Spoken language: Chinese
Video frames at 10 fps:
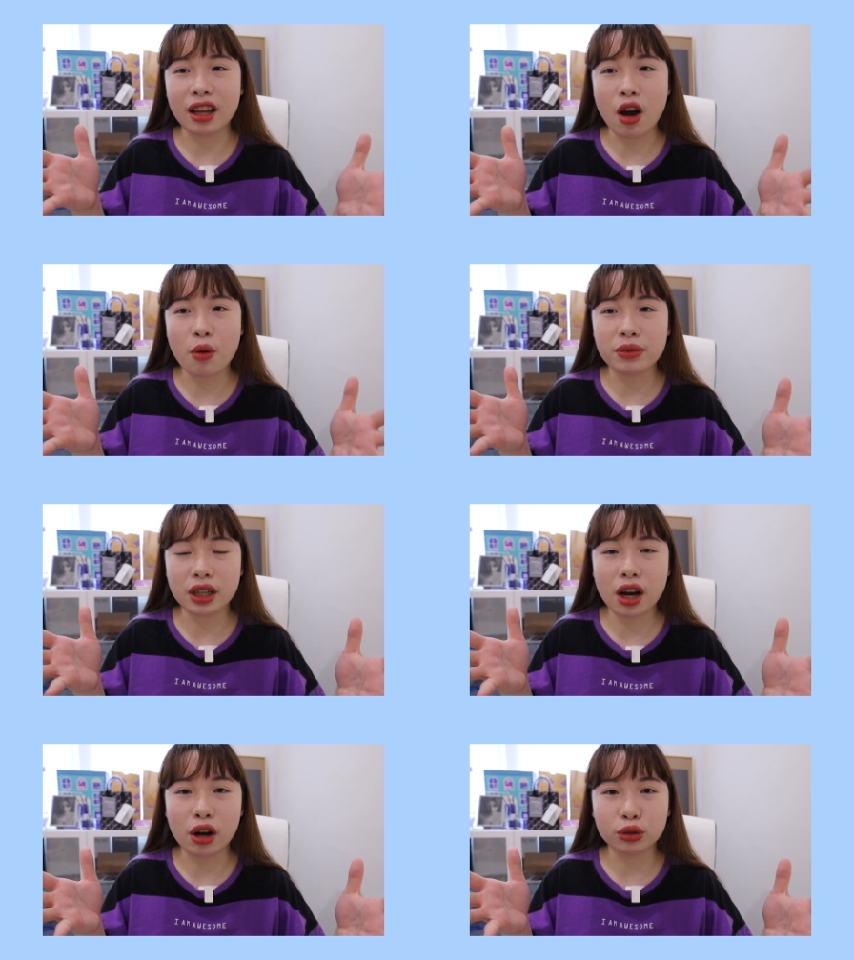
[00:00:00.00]
然后比较
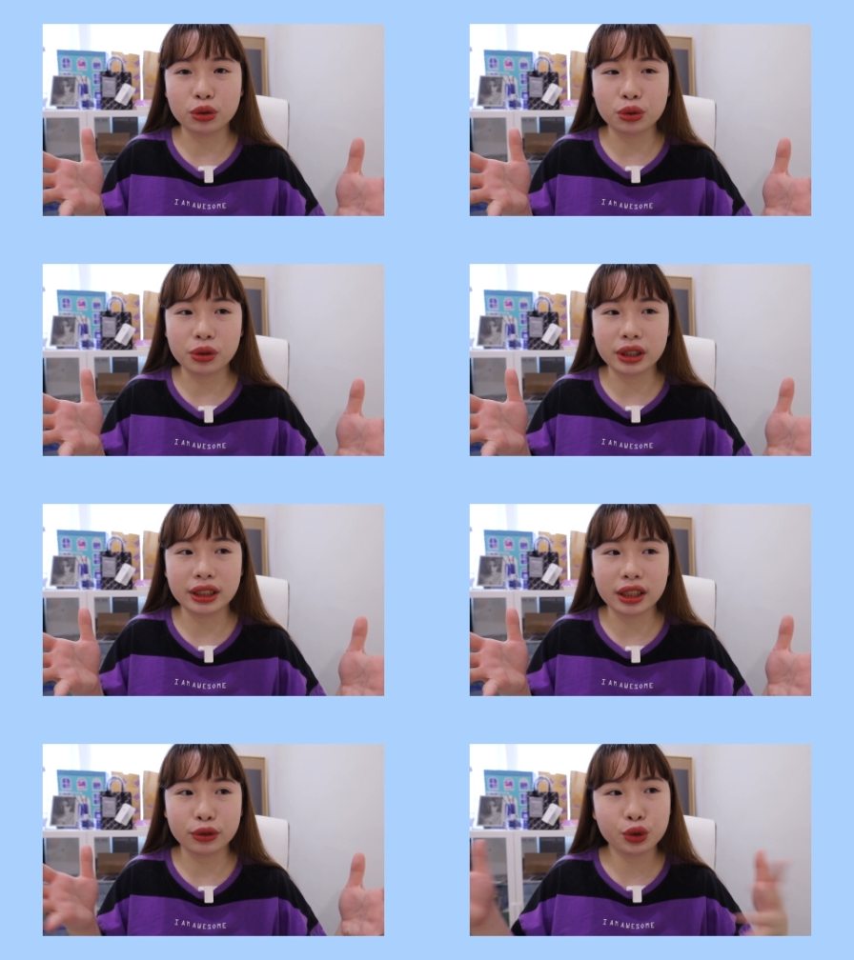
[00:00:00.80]
好去做一
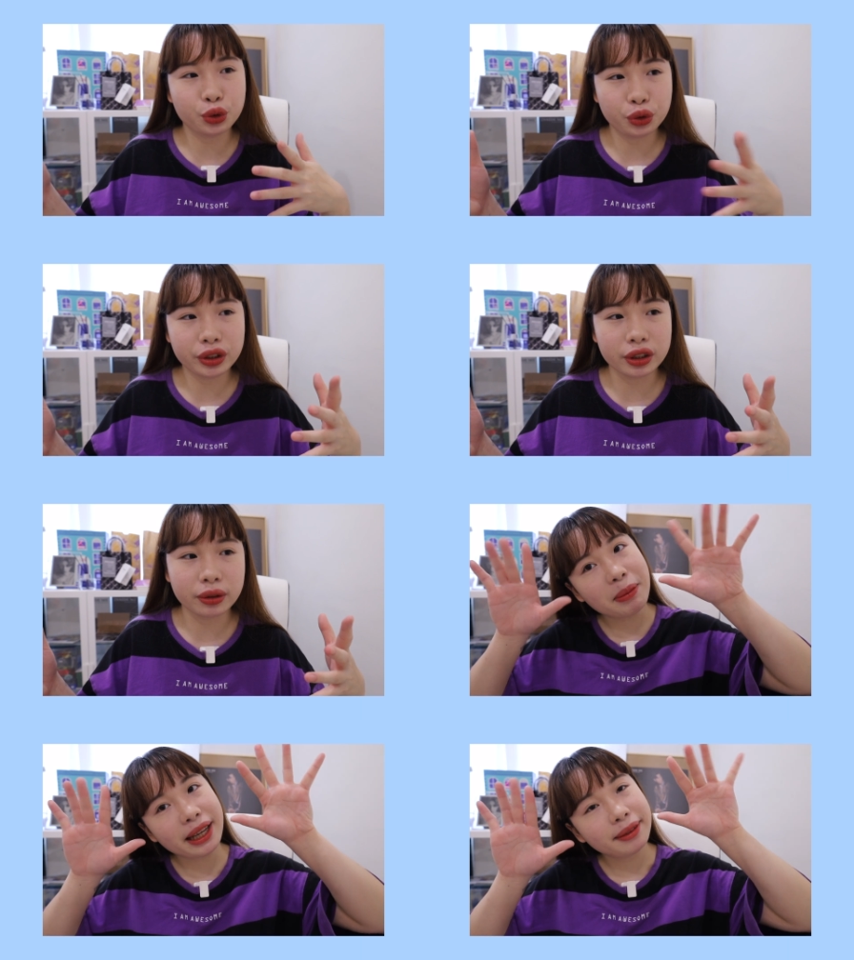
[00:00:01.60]
些取舍。
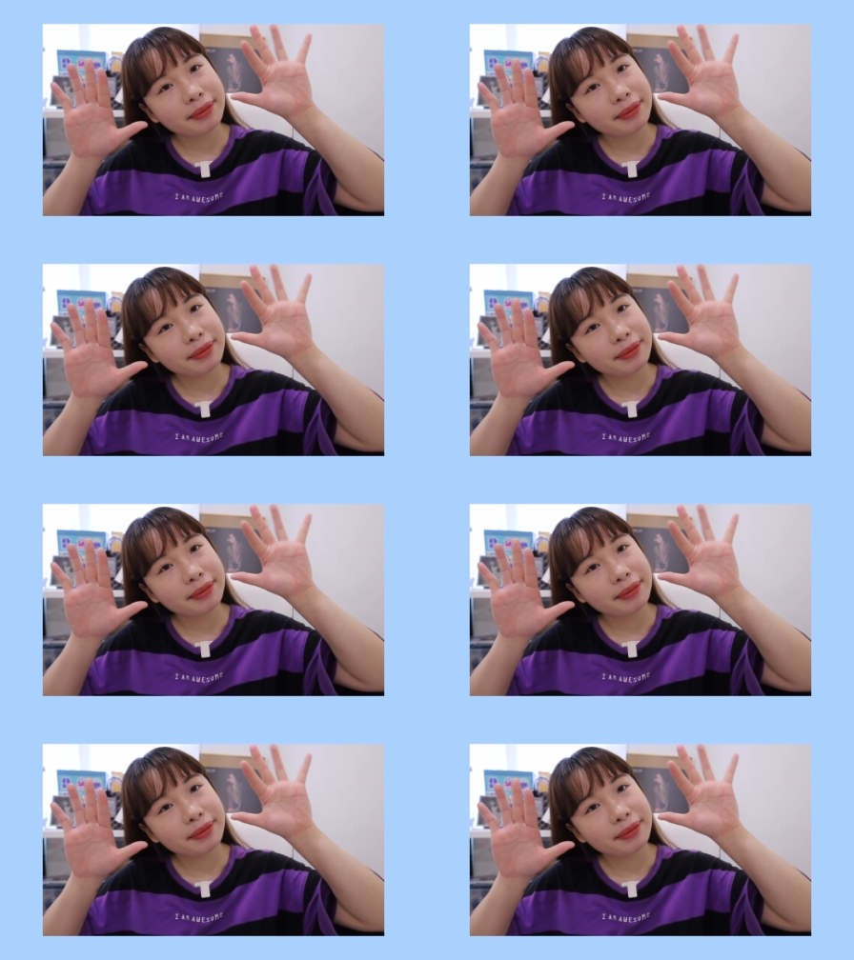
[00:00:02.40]
拜拜。